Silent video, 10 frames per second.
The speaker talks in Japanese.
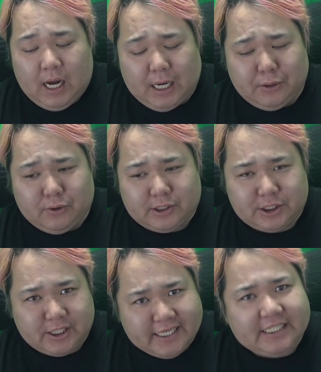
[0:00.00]
あの、
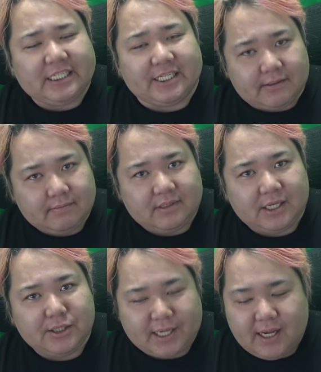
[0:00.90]
Twitch って
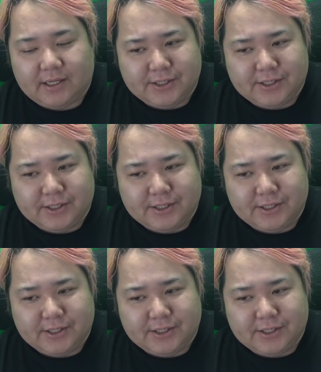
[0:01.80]
いうね、